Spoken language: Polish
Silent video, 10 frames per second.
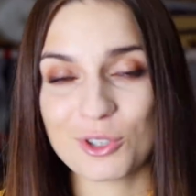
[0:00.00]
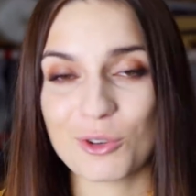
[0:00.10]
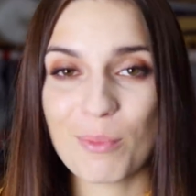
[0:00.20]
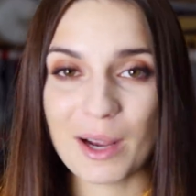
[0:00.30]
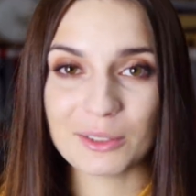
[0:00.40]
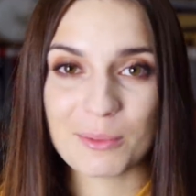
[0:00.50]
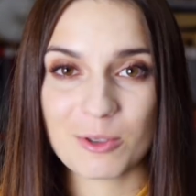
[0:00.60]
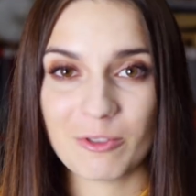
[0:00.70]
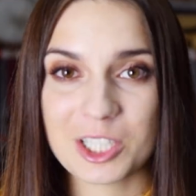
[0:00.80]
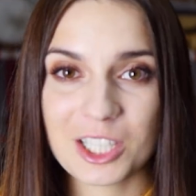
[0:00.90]
że upadłam z
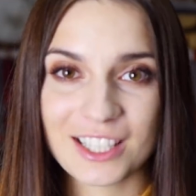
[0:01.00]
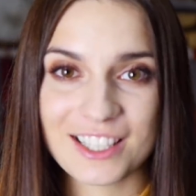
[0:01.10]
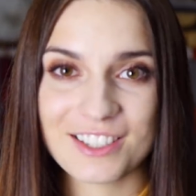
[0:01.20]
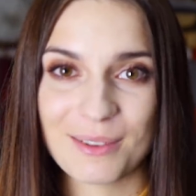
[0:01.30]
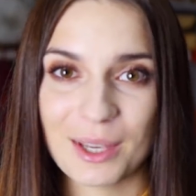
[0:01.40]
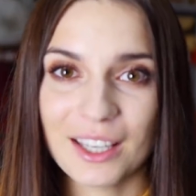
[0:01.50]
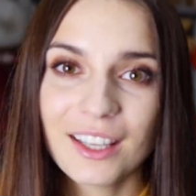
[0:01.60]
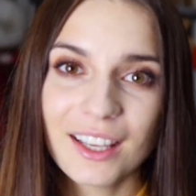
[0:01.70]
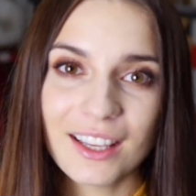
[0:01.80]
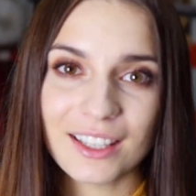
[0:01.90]
oweczki na ziemię
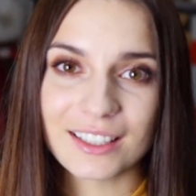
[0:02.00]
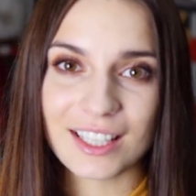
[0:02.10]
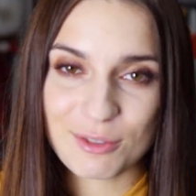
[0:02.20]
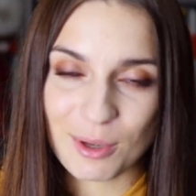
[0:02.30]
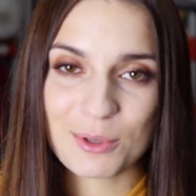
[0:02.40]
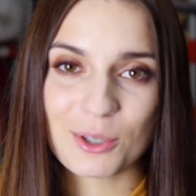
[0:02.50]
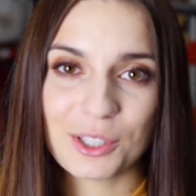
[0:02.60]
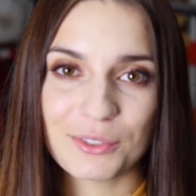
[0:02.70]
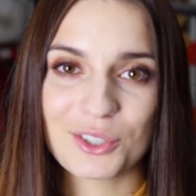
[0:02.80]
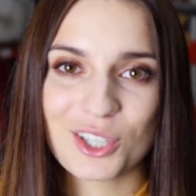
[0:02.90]
i najsłabsze
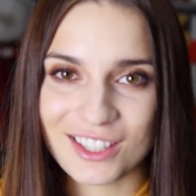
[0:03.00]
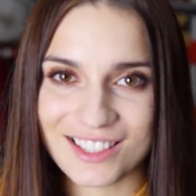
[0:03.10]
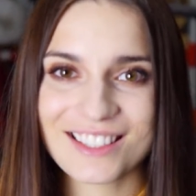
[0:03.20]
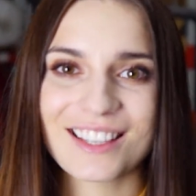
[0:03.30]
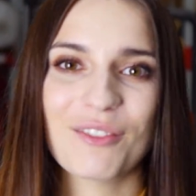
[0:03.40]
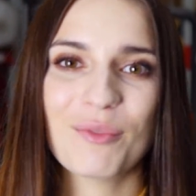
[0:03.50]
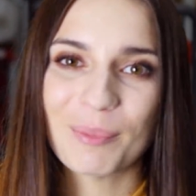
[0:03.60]
ogniwo, czyli ten staw,